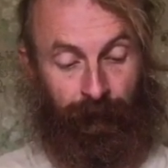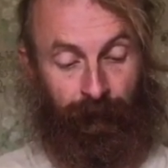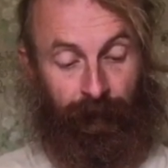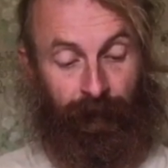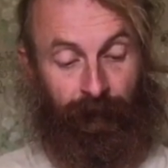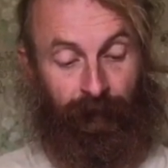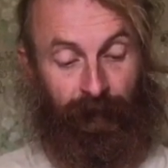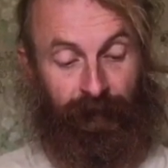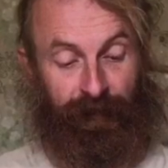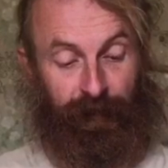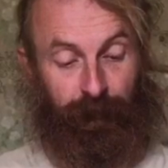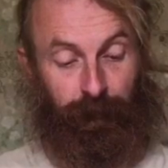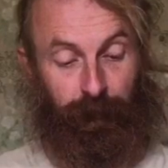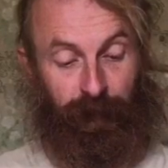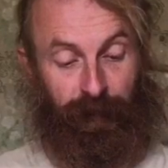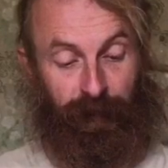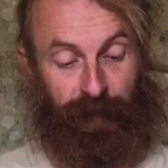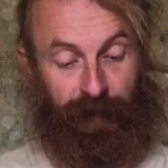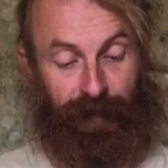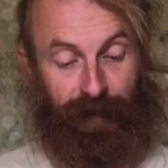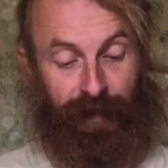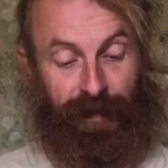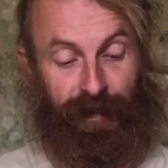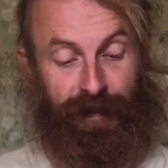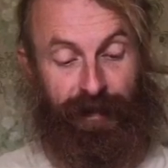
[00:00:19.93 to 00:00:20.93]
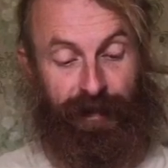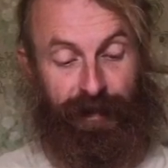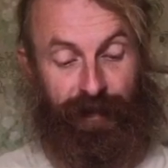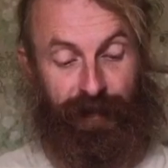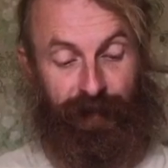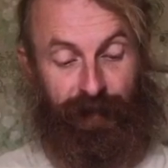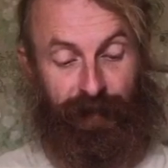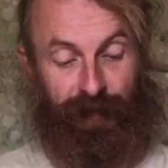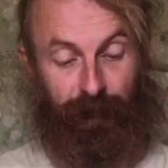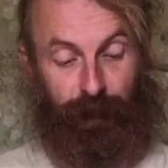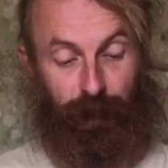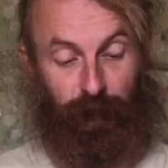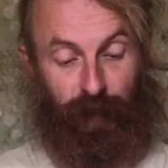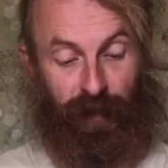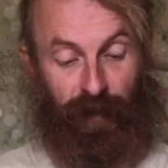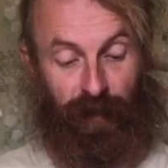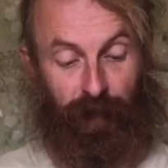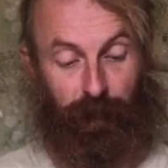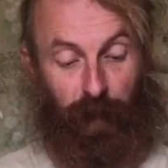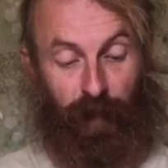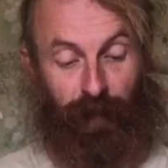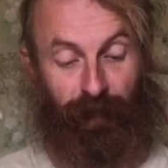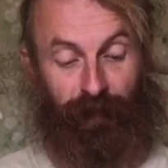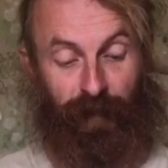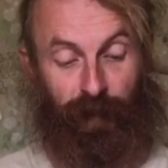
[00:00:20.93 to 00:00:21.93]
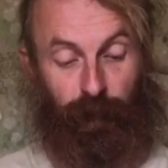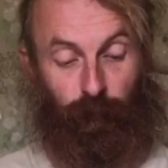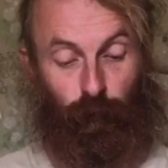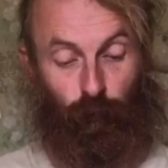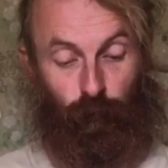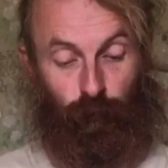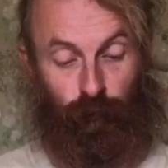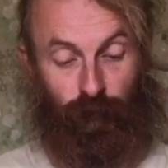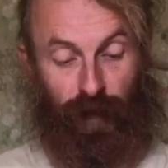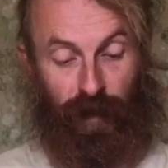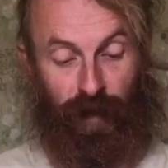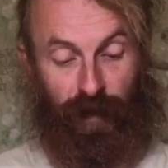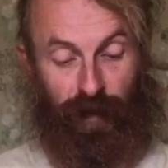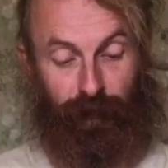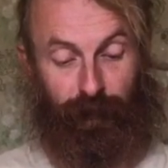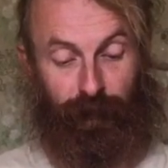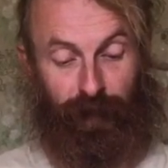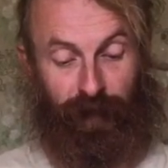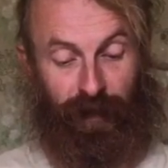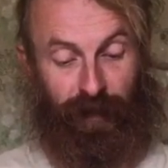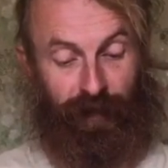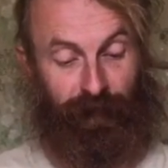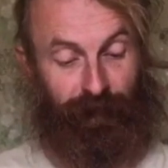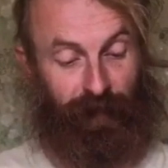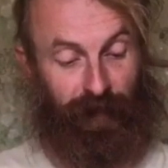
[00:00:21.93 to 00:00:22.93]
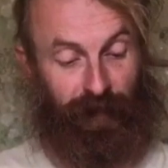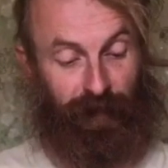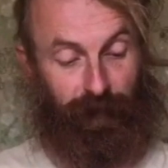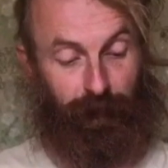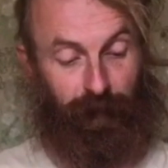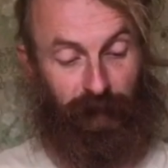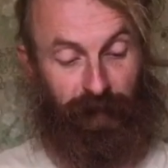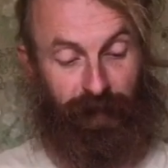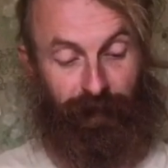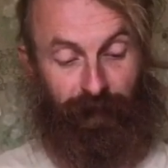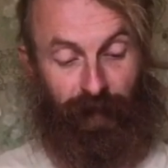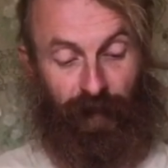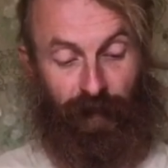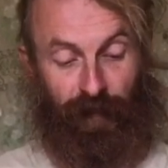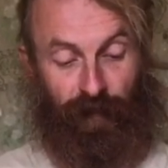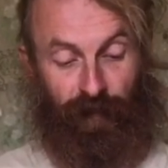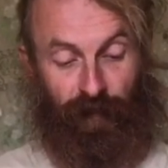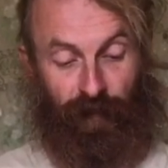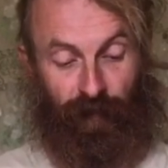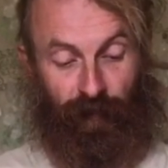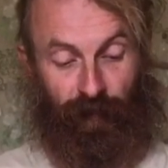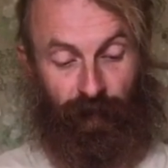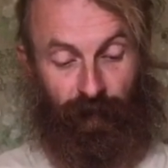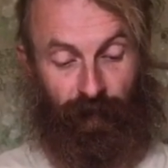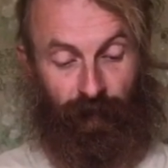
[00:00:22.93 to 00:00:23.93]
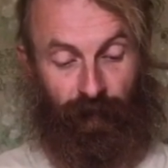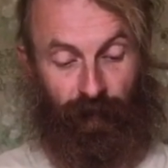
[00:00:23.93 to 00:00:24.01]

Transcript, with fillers: Это было истинным громовым ударом для Ивана Матвеевича.